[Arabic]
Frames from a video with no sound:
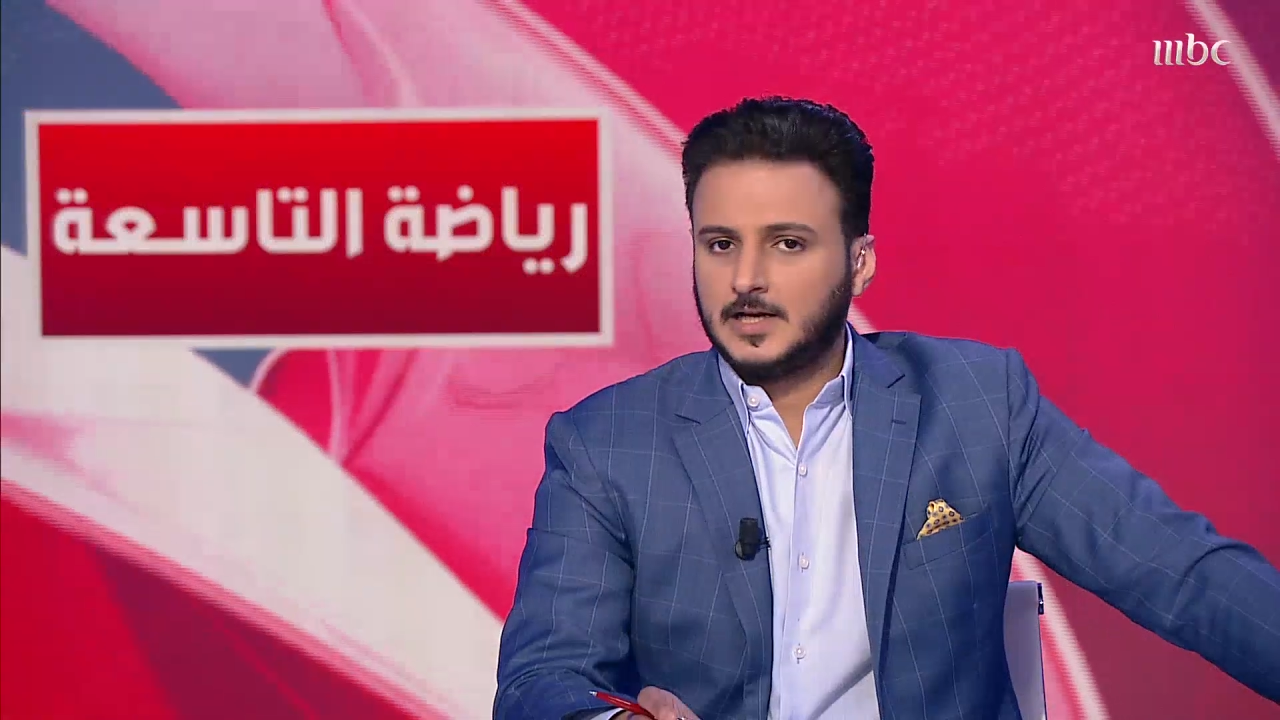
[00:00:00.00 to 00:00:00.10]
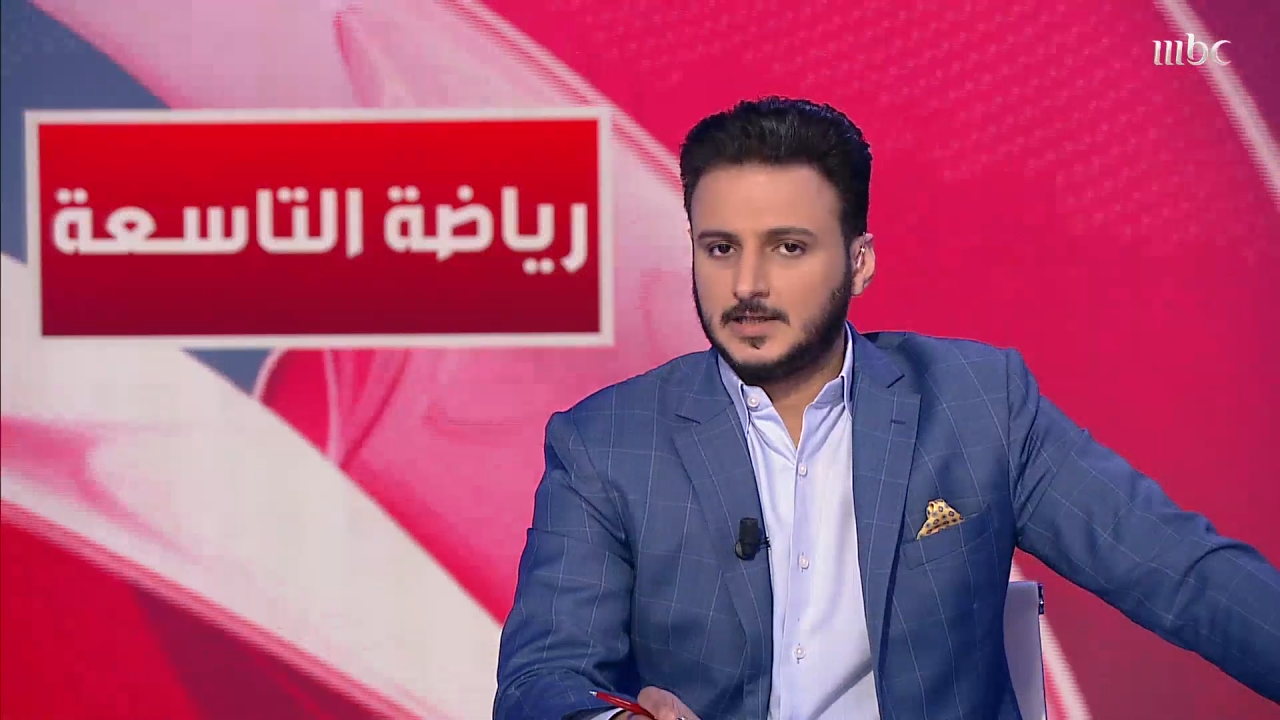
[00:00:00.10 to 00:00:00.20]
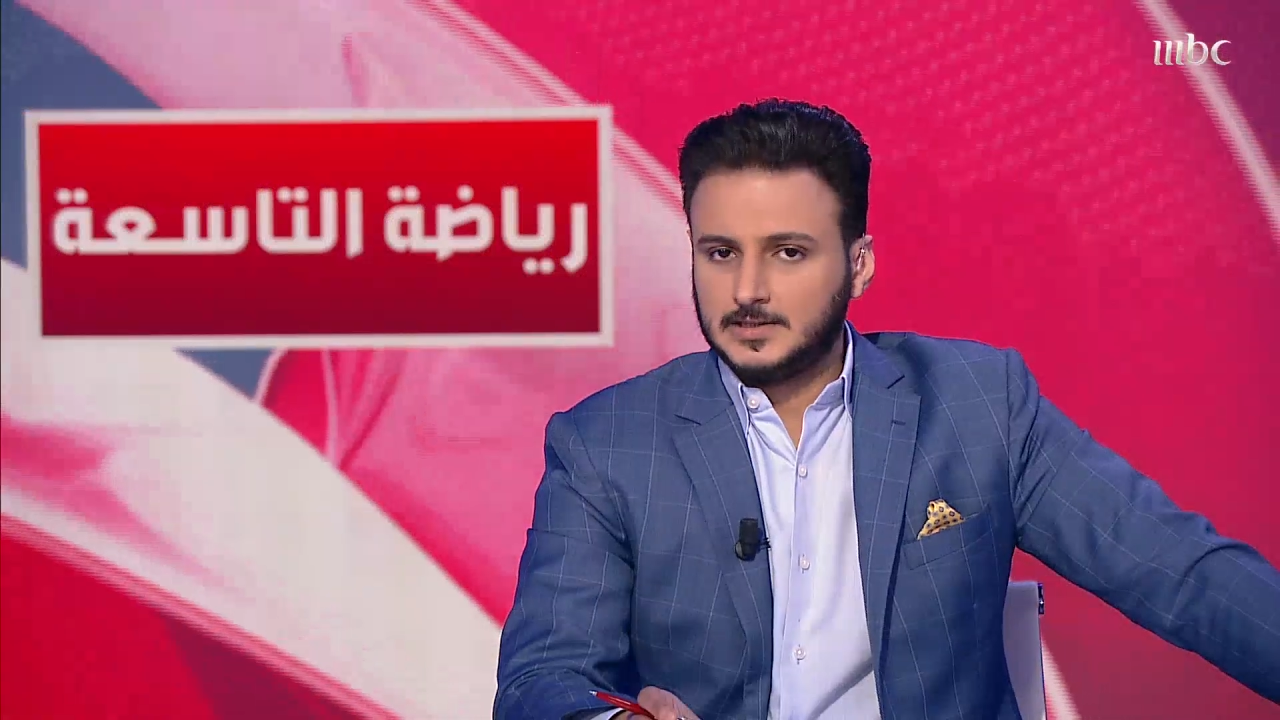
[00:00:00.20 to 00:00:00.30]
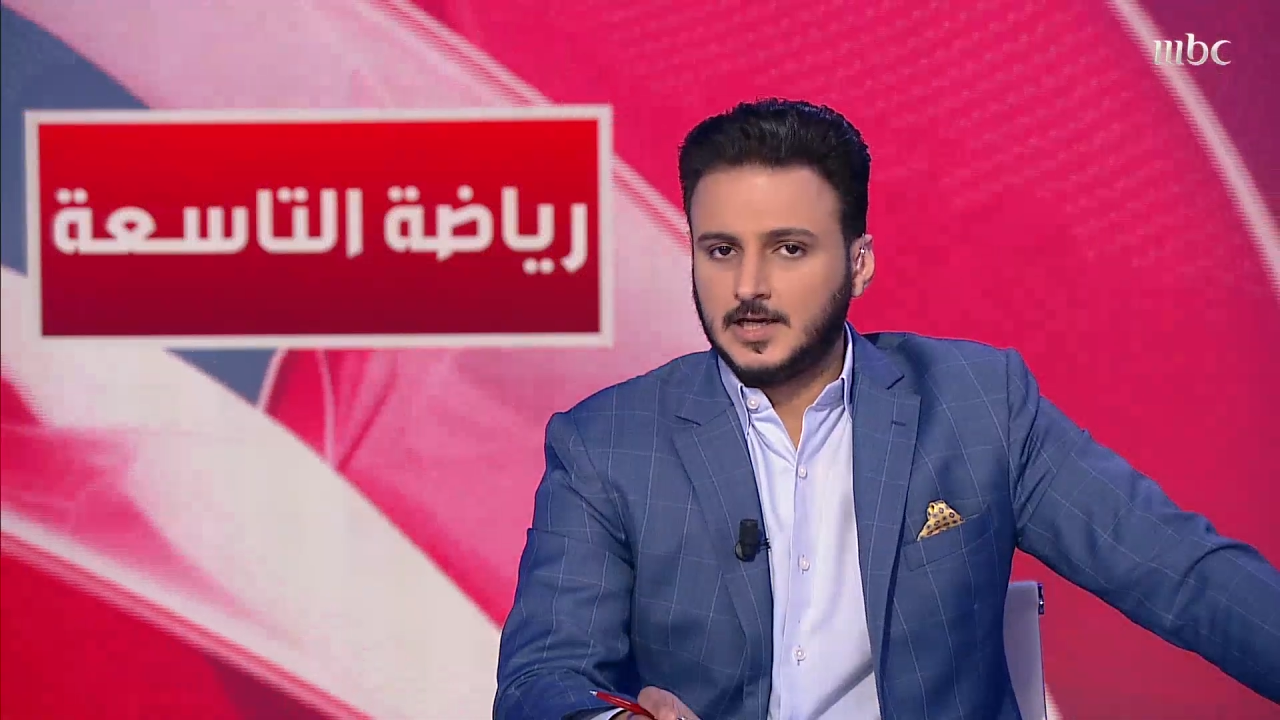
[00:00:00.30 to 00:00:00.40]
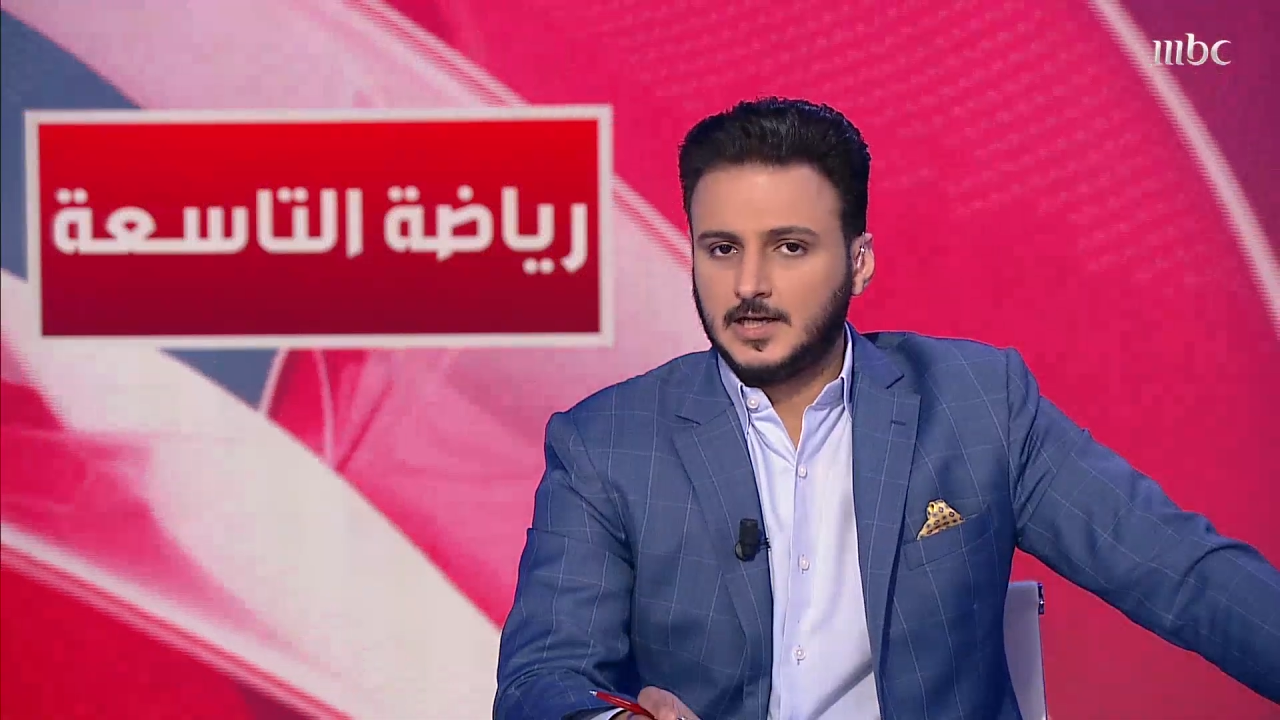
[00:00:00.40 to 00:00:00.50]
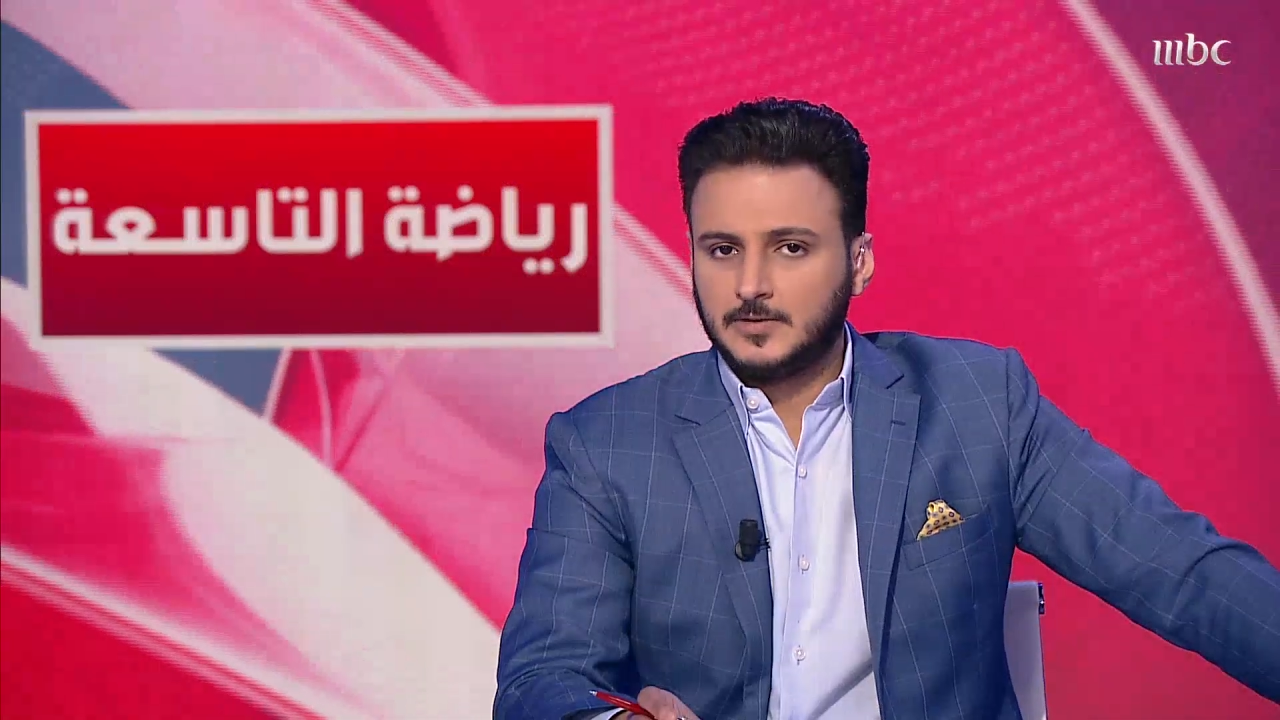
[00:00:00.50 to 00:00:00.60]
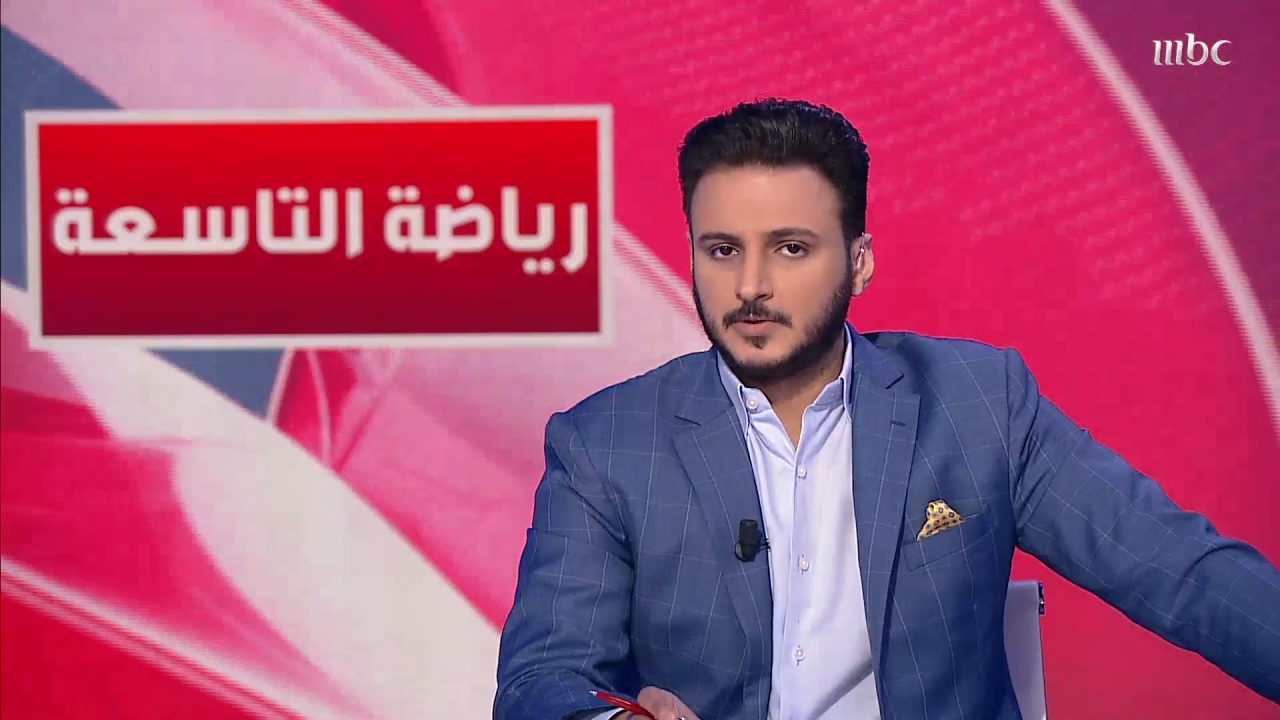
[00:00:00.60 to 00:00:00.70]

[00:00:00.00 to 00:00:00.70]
النادي الأهلي